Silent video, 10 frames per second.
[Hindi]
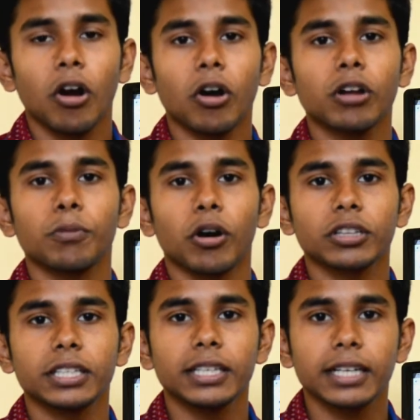और बहुत
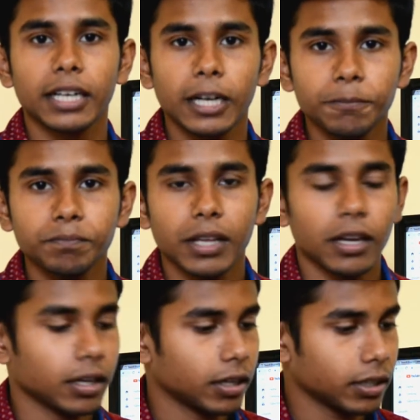ही कम
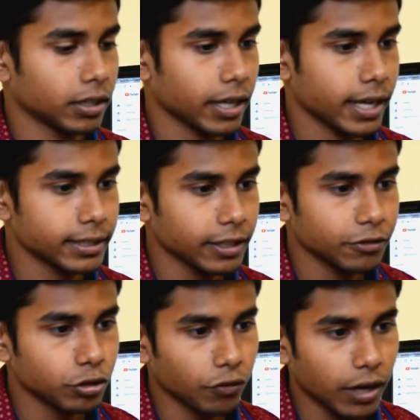uh, ऐसे
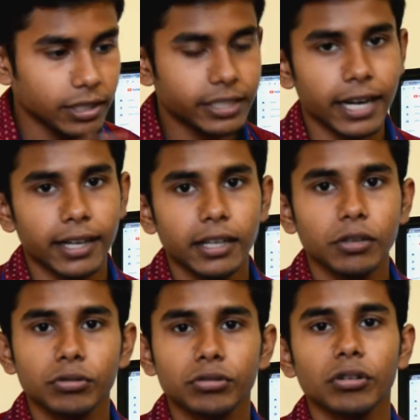जो वास्ट चैनल है
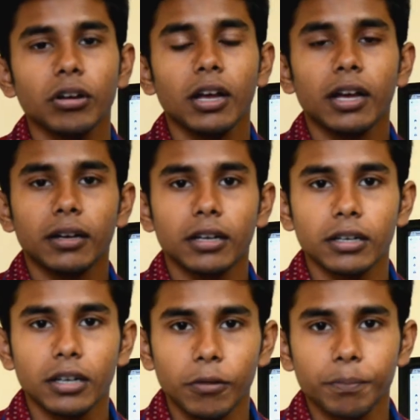उसको
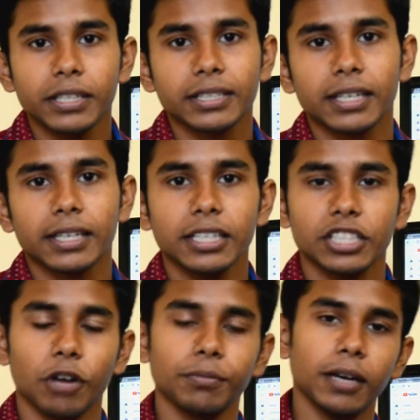कंप्रेस uh, करके
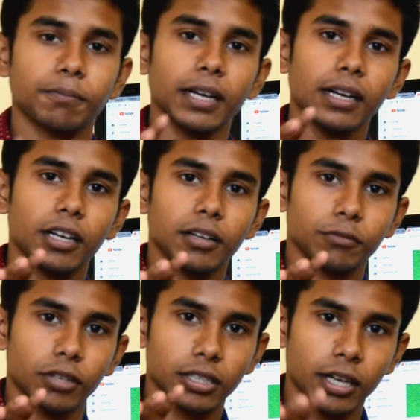शामी अपना
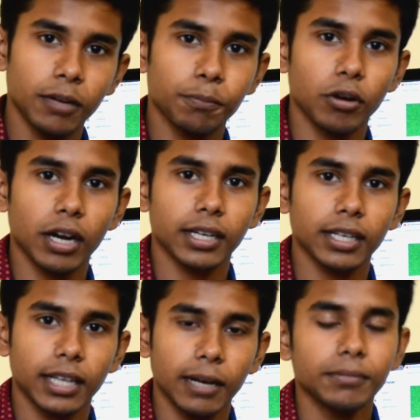बस हर प्रोडक्ट का
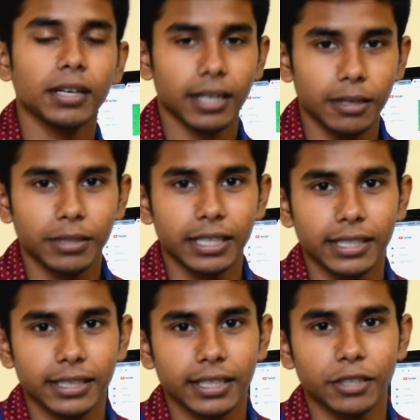दाम कम कर
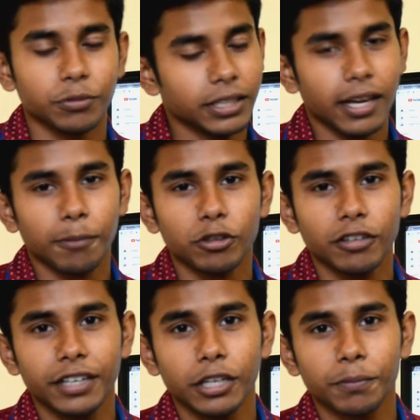देते हैं उम्मीद है आपको ये
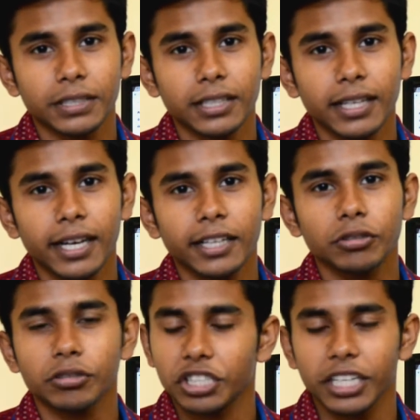वीडियो पसंद आया है तो
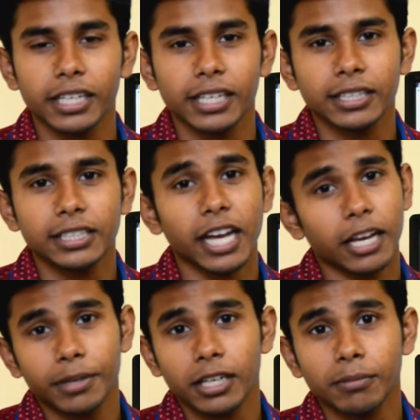शेयर कर दीजिए आई
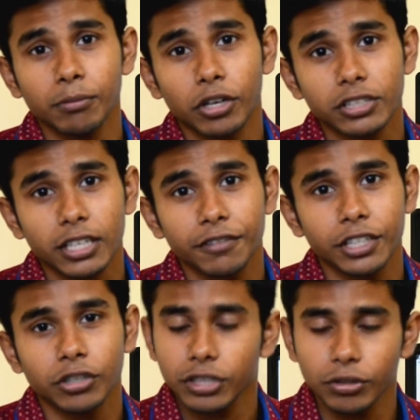बटन में बहुत सारे
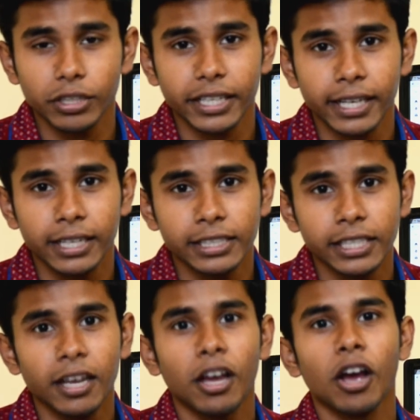वीडियोस हैं उन्हें देख लीजिए